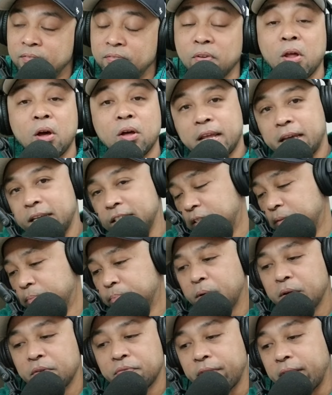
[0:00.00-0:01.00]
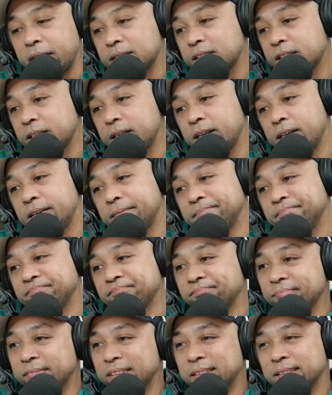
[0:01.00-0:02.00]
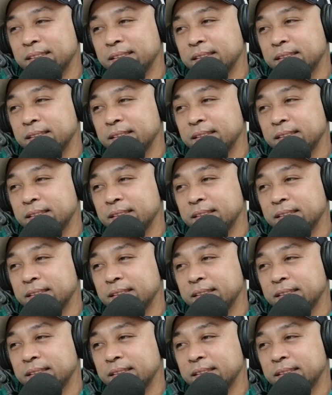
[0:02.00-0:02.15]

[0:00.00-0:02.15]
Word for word: Flawless. Perfect. Um,